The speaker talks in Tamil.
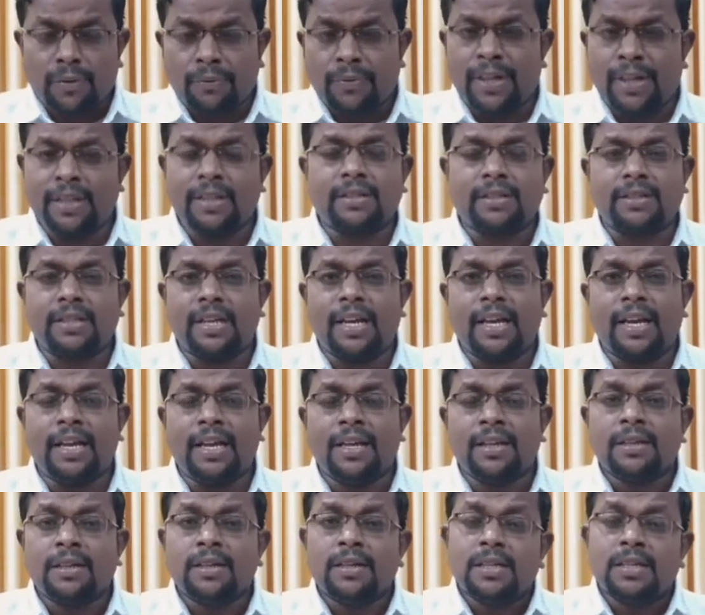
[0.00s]
வேதத்தில்
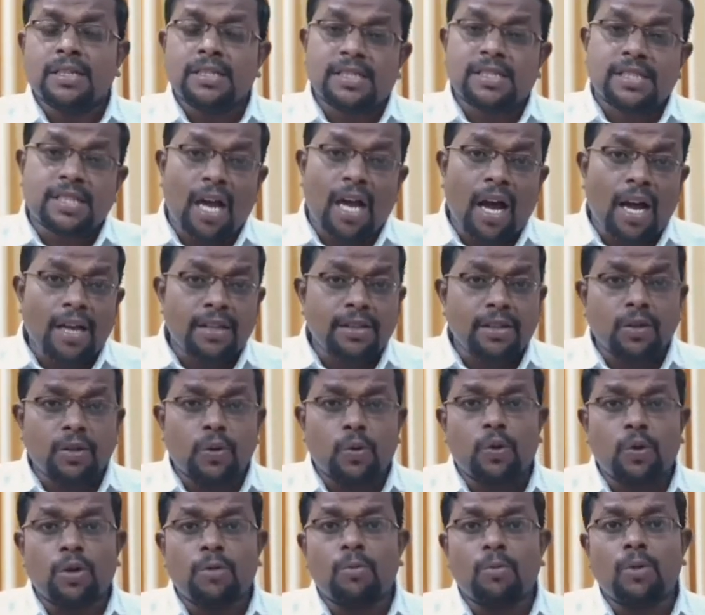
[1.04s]
சாந்த
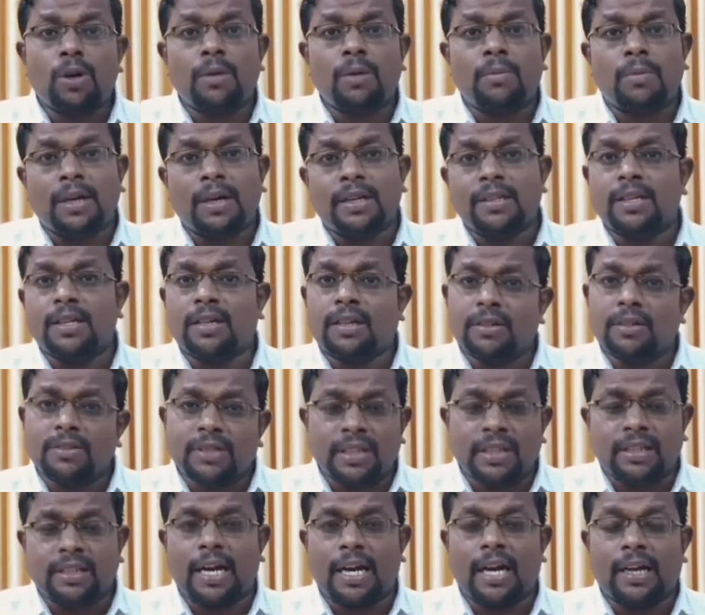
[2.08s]
குணம் உள்ள மனிதர்களும்
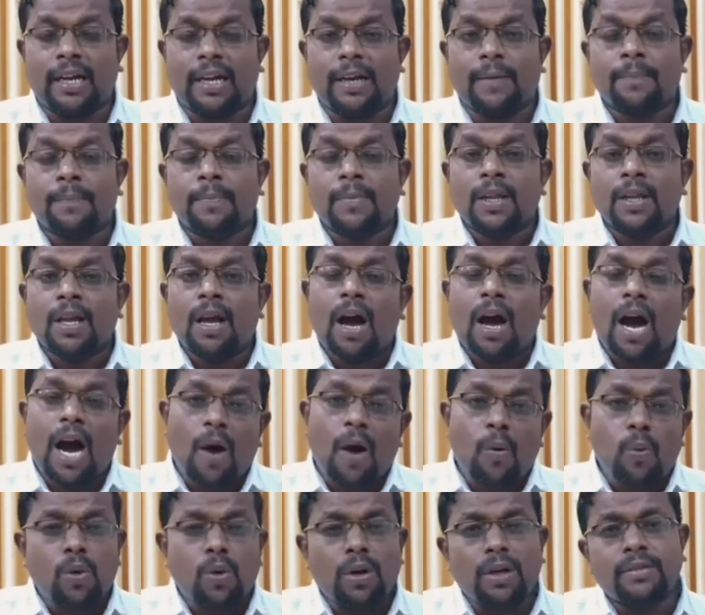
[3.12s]
இருக்கிறாங்க
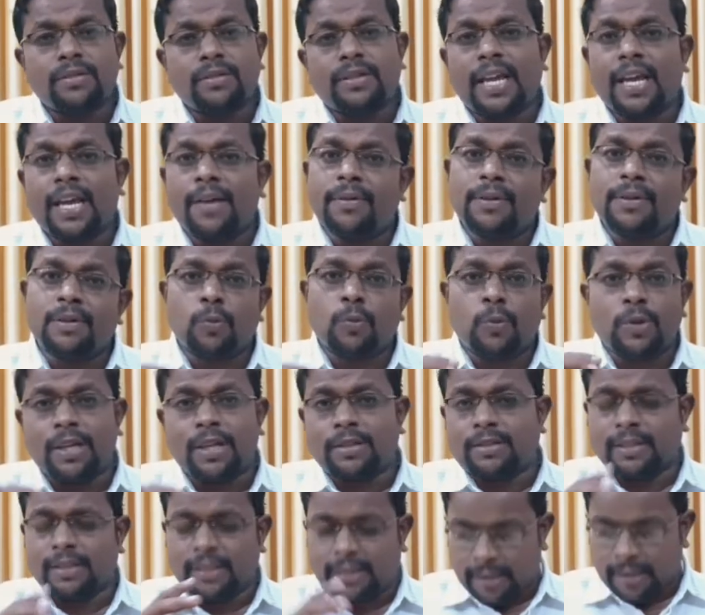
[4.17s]
அவங்கள தேவன்
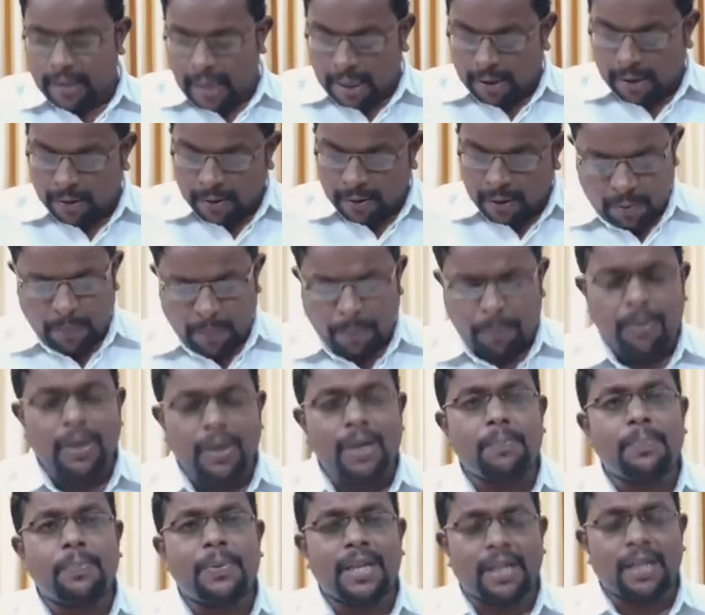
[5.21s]
உயர்த்திருக்கிறார்
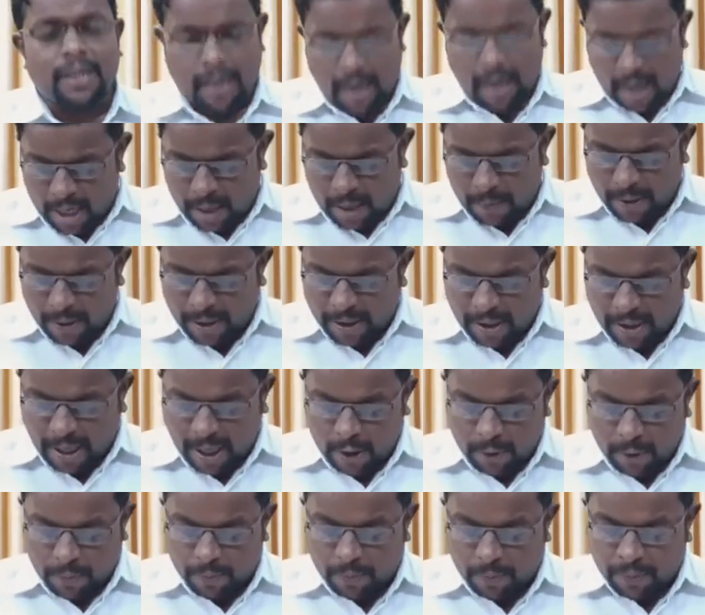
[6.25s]
பிலிப்பிய நாலாம்
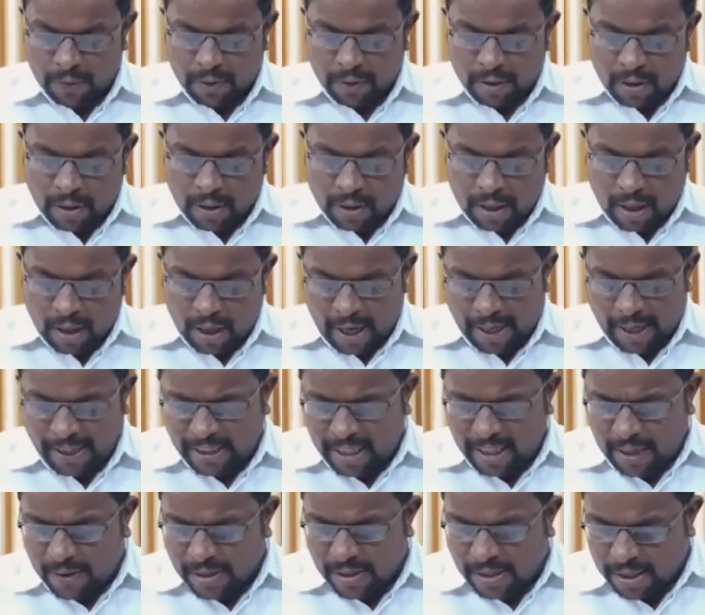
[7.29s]
அதிகாரம்
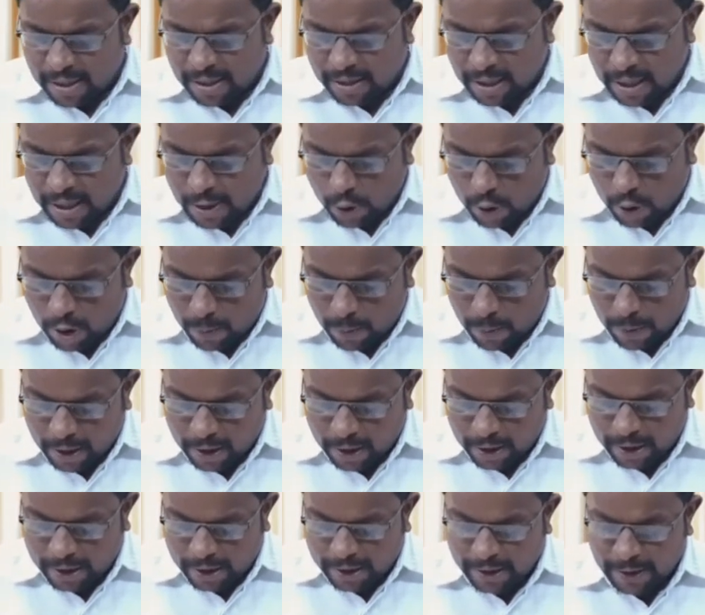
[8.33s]
ஐந்தாம் வசனத்தில்
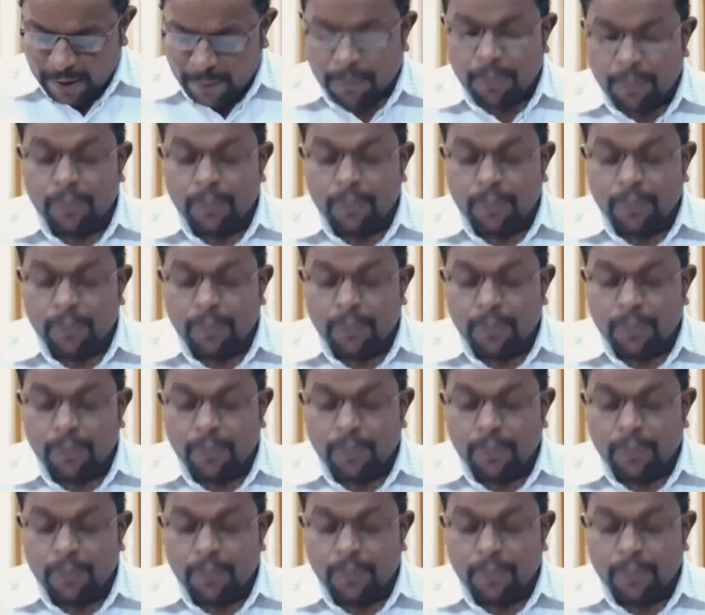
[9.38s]
சொல்லப்பட்டிருக்குது